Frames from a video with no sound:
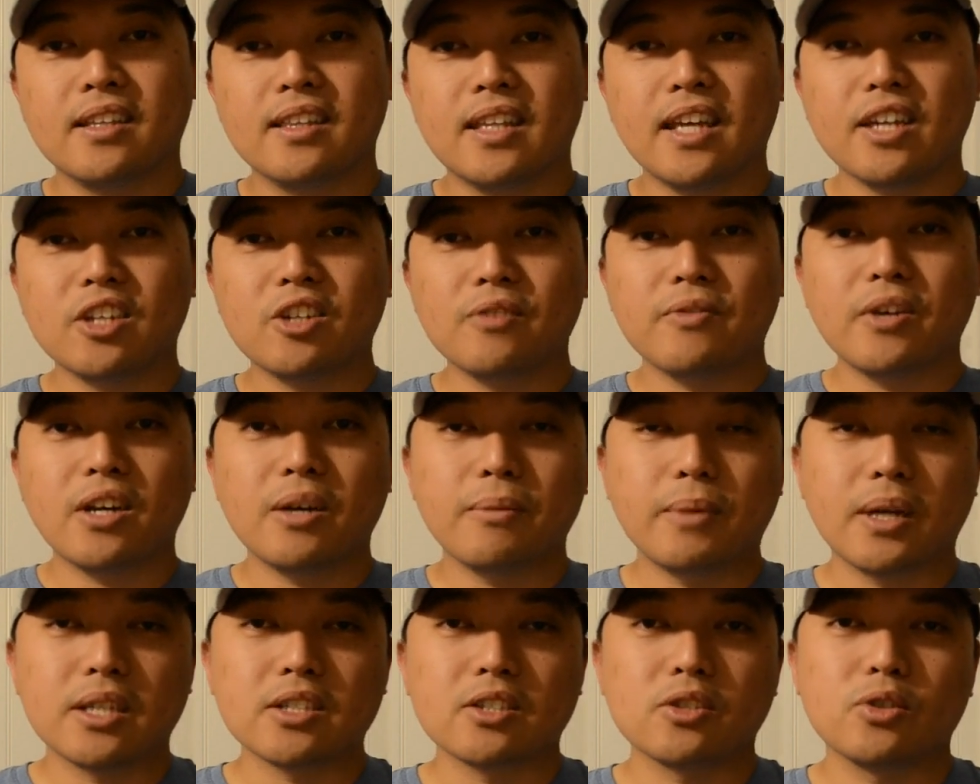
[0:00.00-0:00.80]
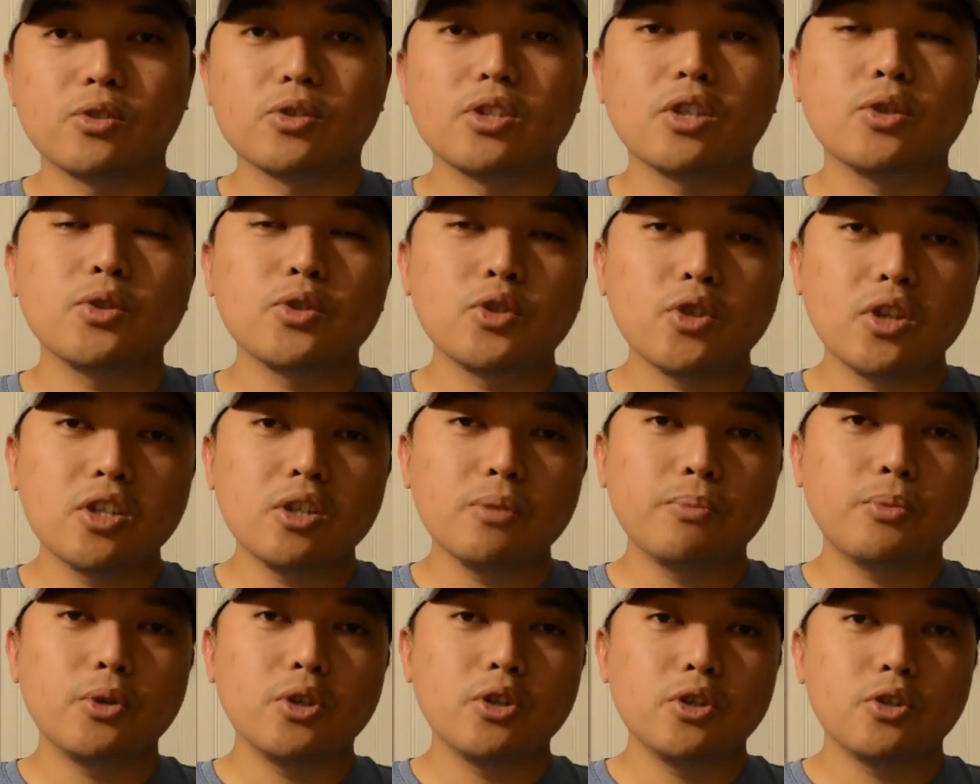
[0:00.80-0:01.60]
Thank you very much. Kung
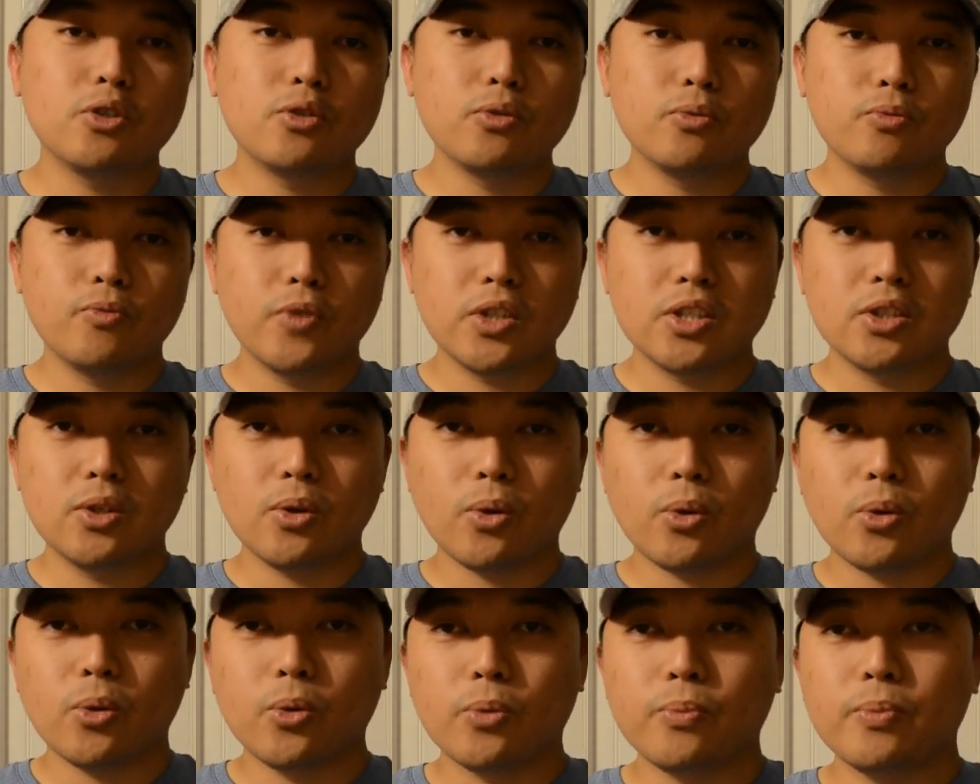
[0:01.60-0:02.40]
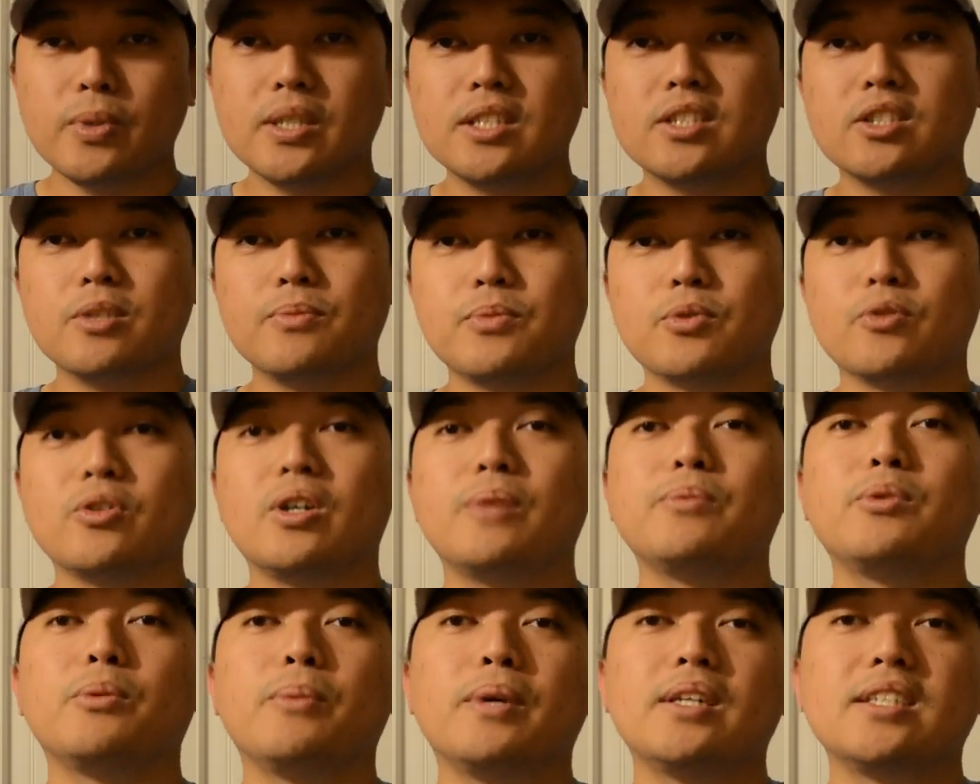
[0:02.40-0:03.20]
nagustuhan niyo po yung video ko, please
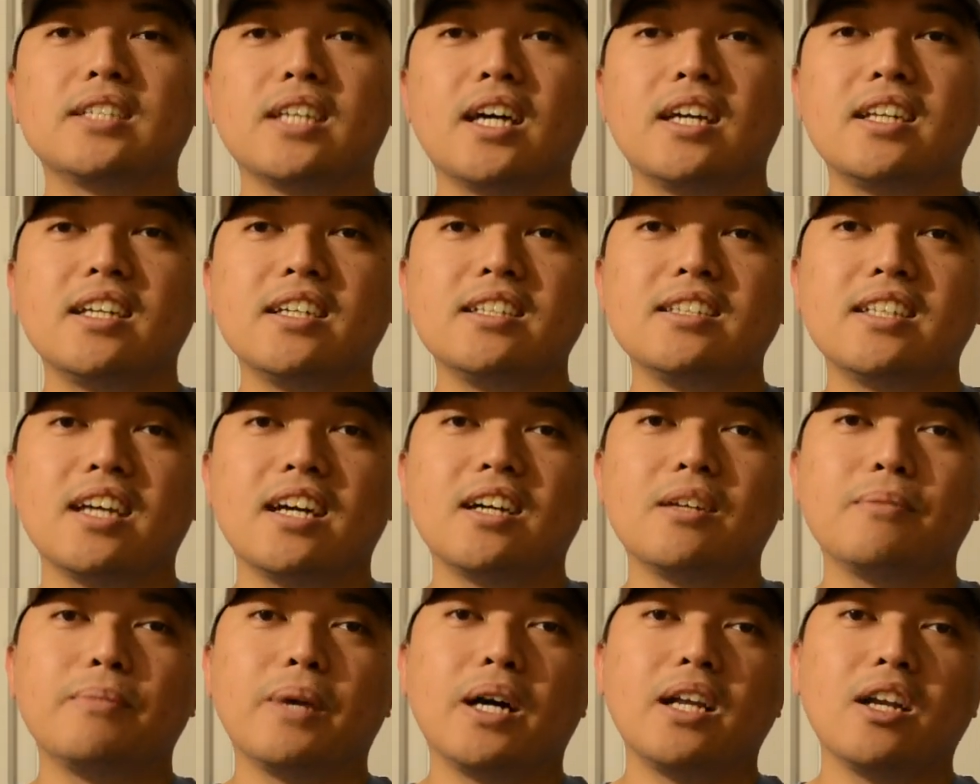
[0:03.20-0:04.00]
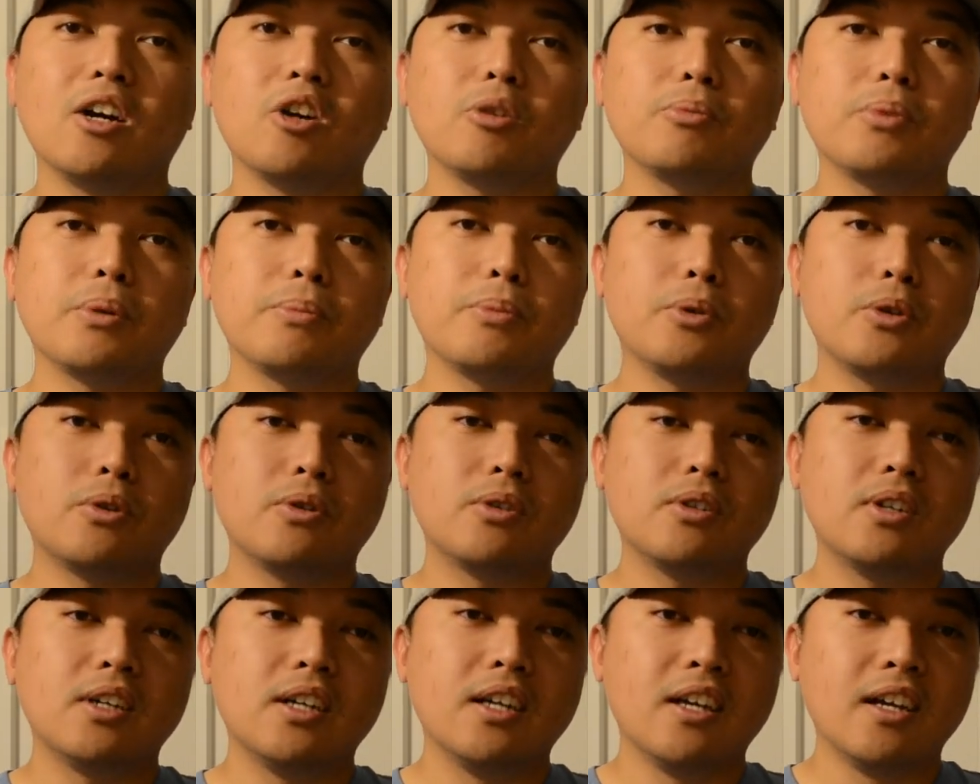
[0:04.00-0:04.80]
subscribe to my channel dahil pala ko pa
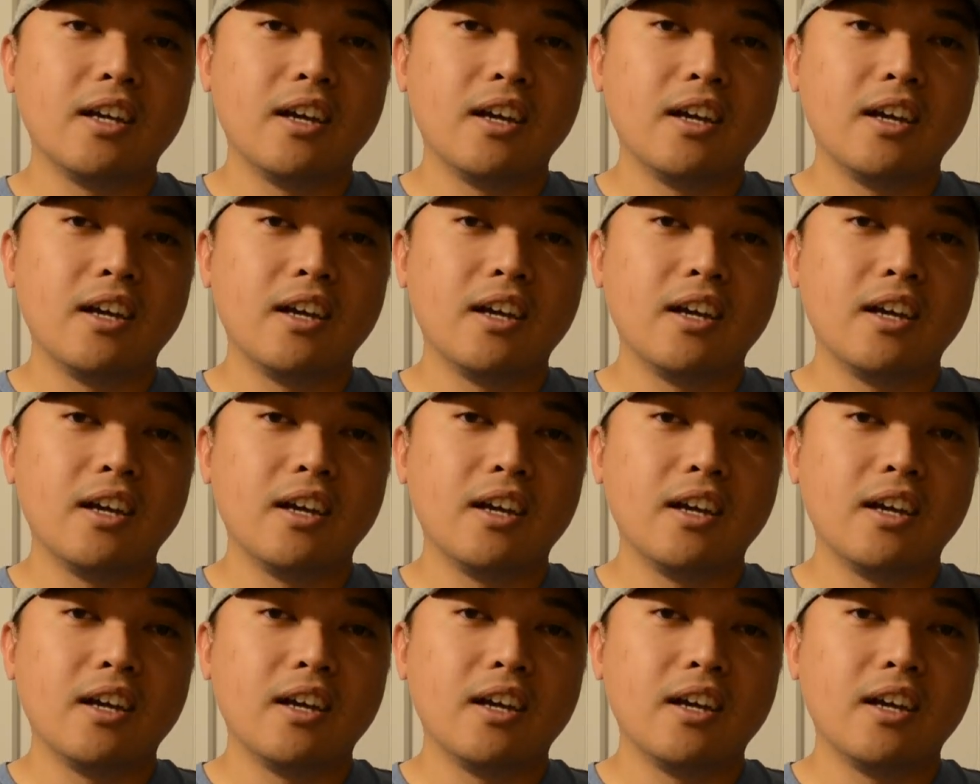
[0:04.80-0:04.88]
pong